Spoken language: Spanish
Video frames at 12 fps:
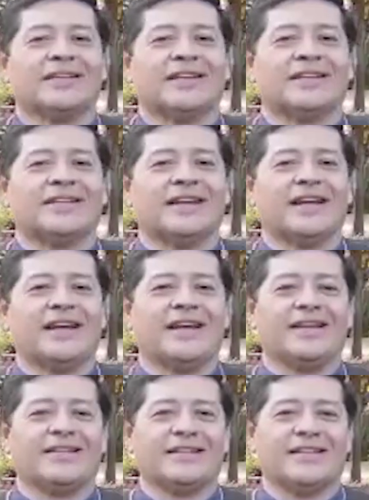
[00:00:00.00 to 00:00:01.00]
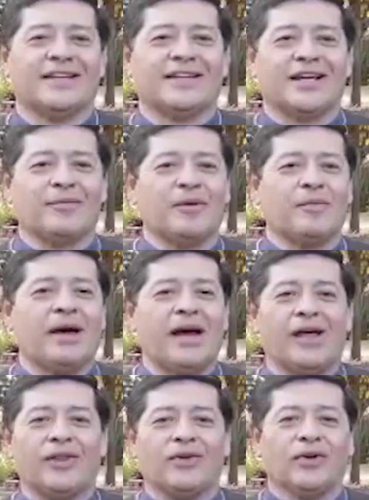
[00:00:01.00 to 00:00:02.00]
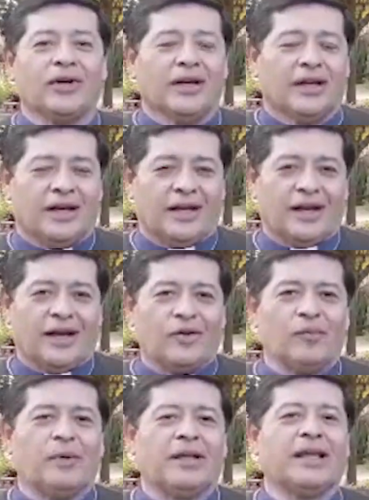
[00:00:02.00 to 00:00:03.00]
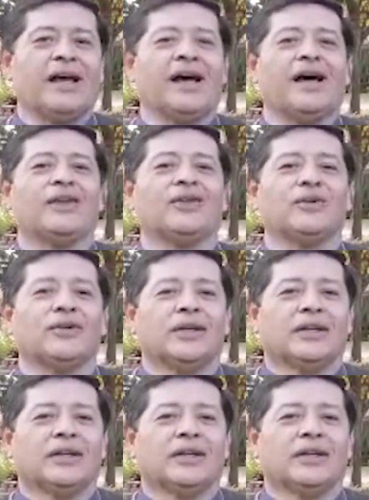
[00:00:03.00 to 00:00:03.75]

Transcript: hacer que se sienta mimado, eh, acompañado,